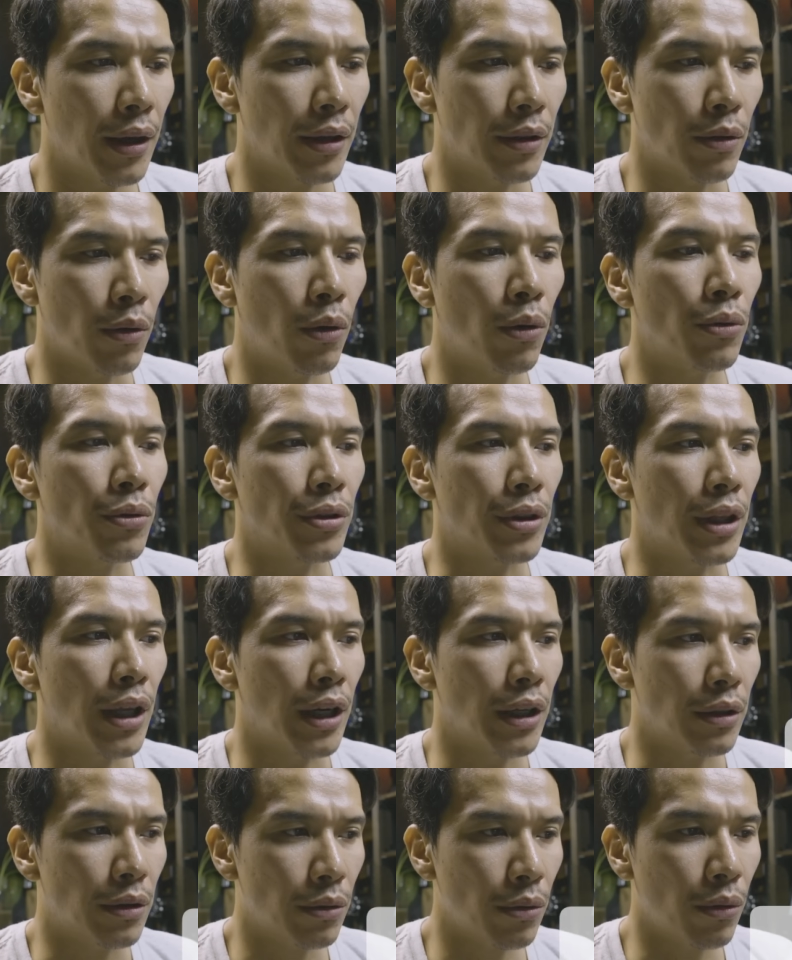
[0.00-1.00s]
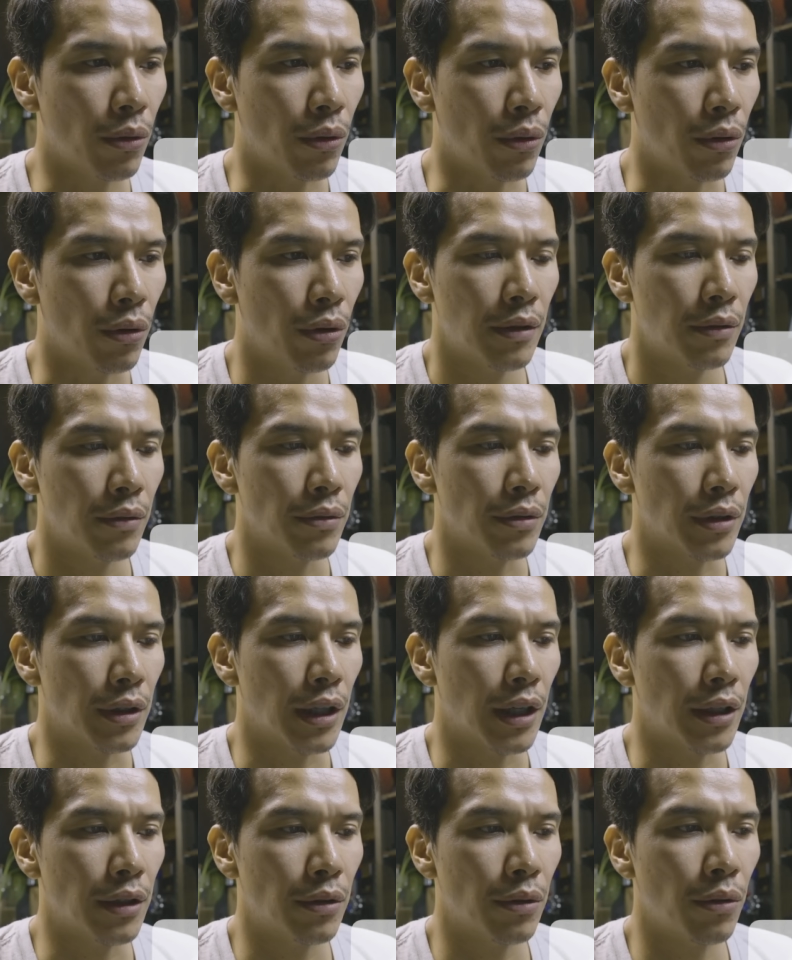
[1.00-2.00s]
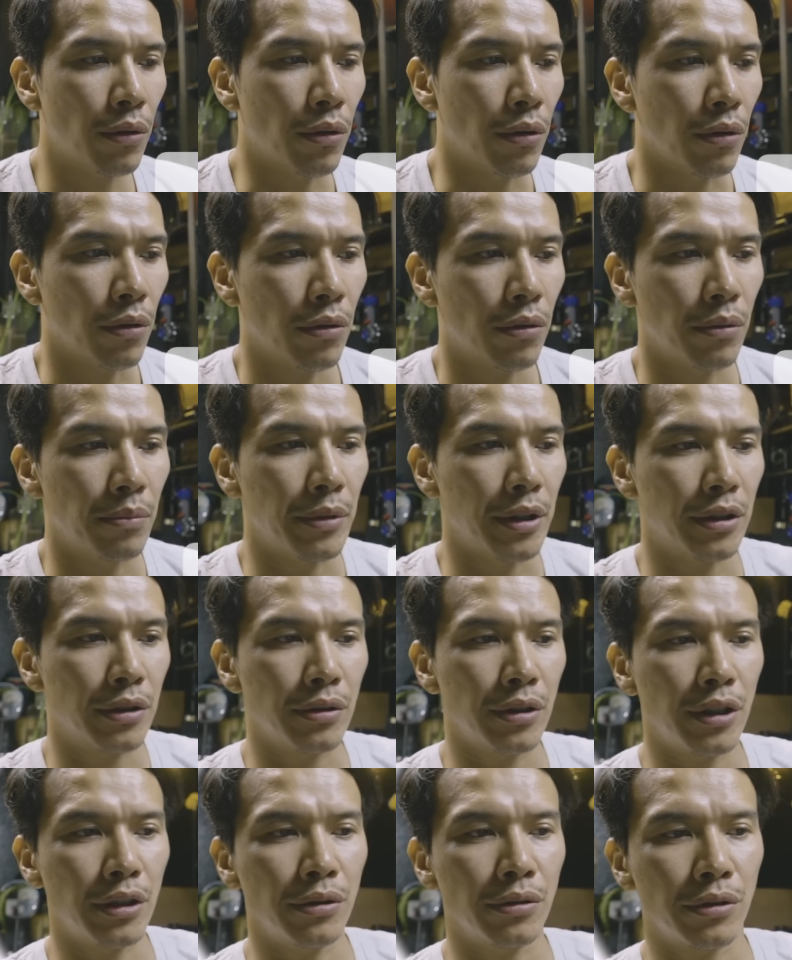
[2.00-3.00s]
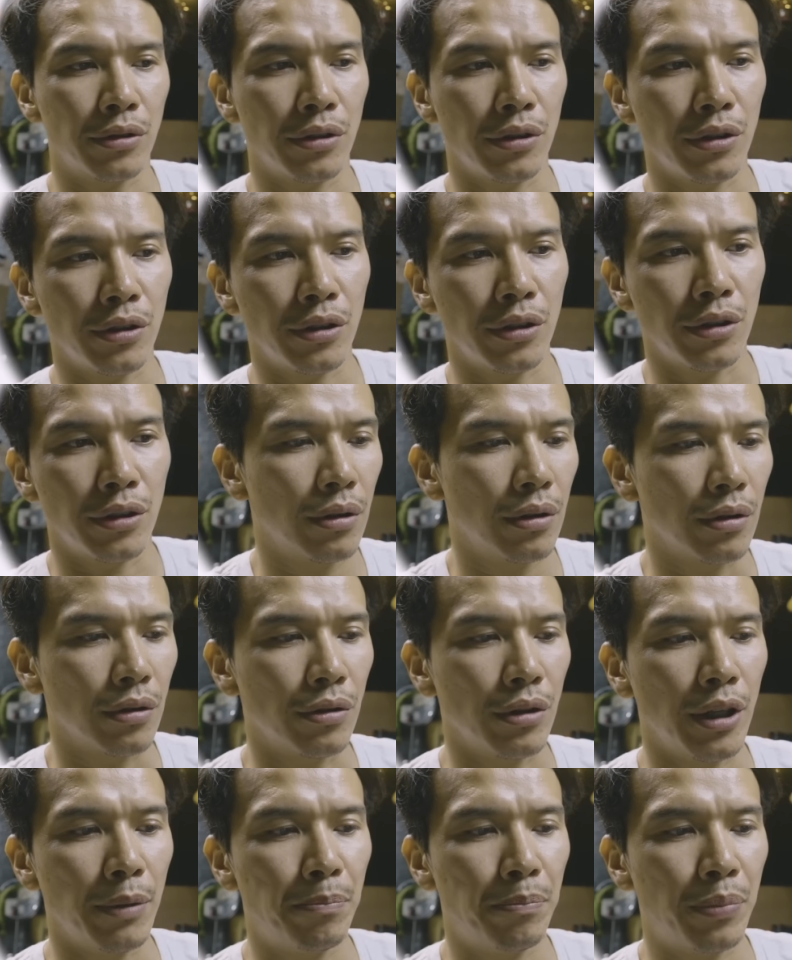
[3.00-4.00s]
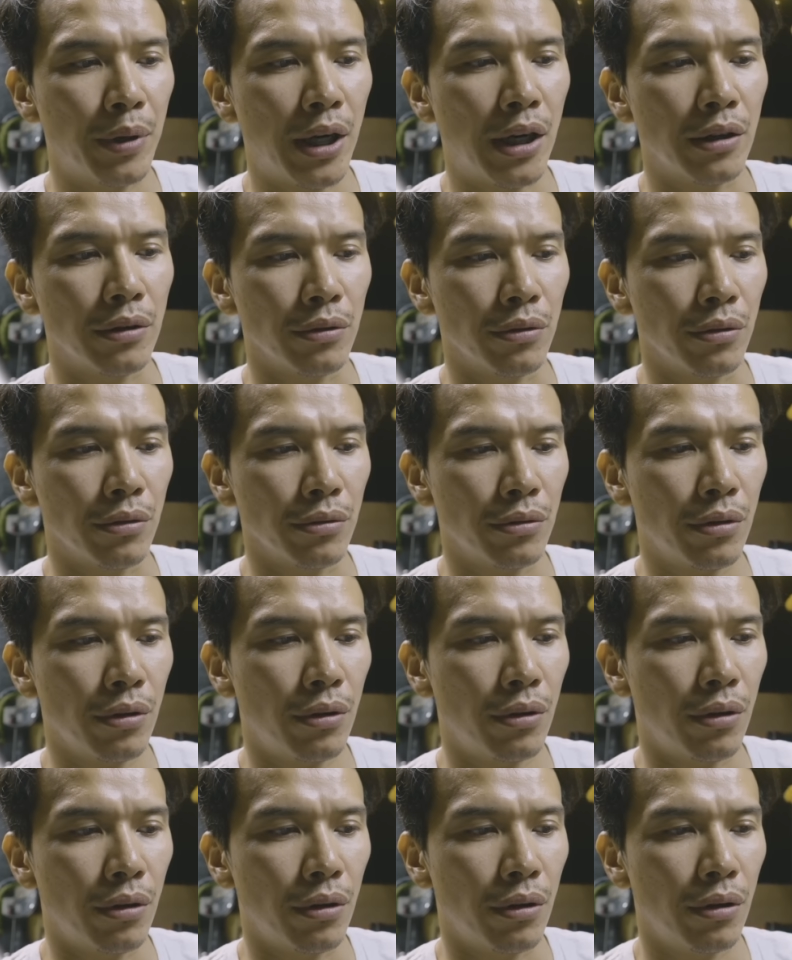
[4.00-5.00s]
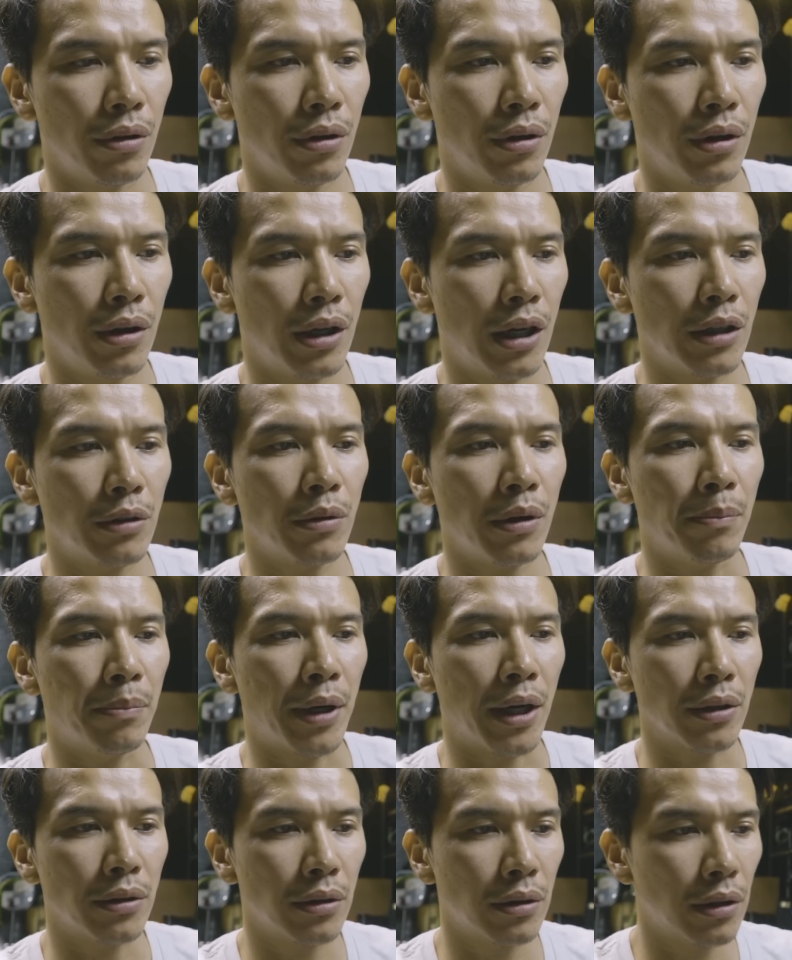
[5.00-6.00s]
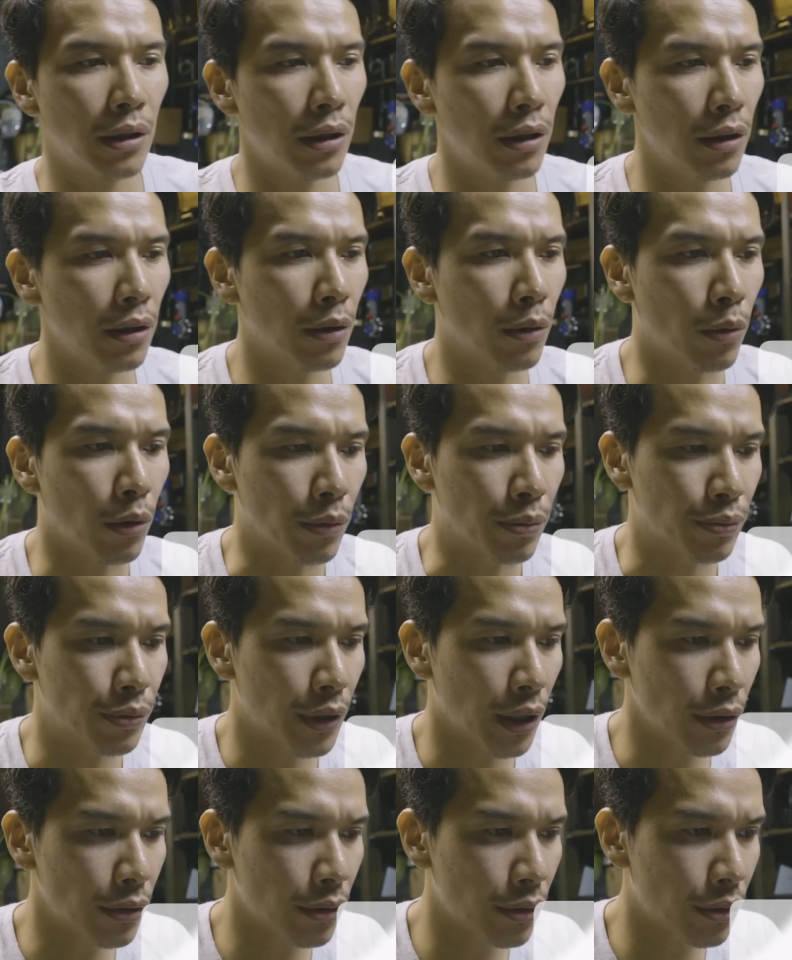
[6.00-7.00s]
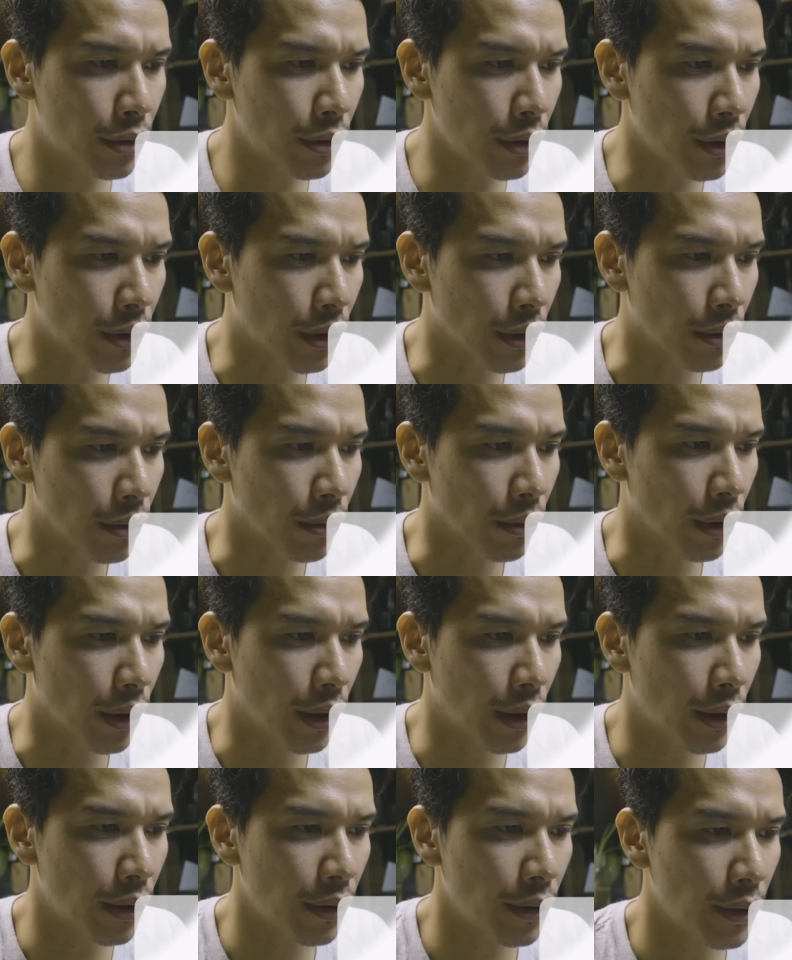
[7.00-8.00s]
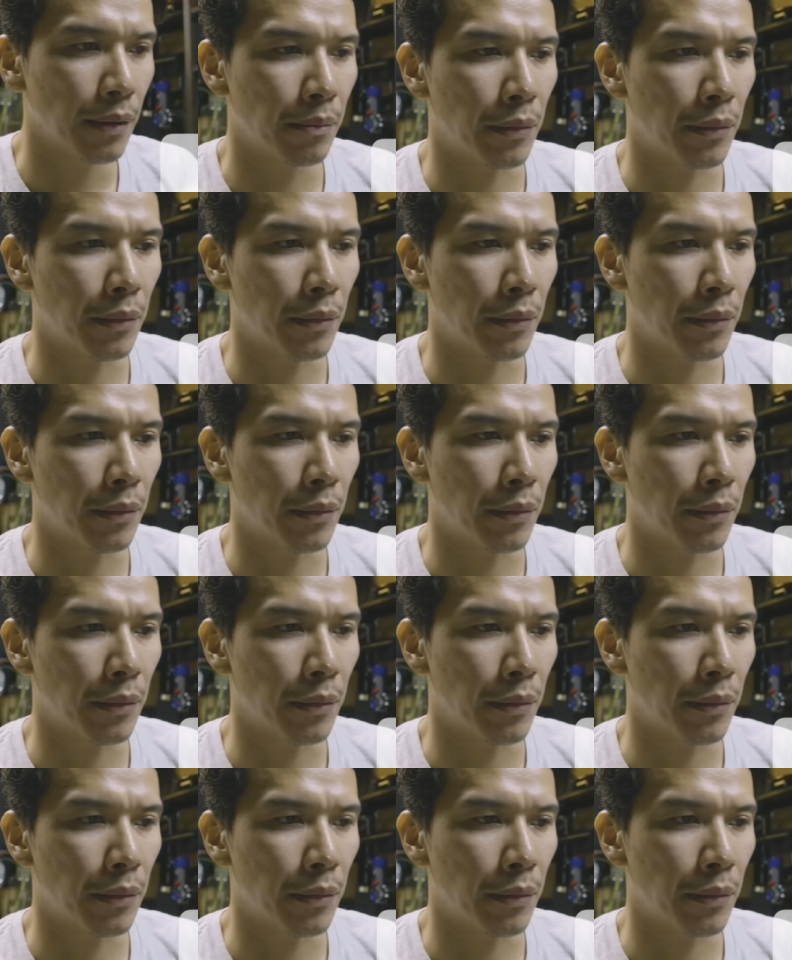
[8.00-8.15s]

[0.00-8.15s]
えっと、本体と、本体と、こう水に浮くグリップハンドルと、あとはバッテリーを、これふたつついてるのかな？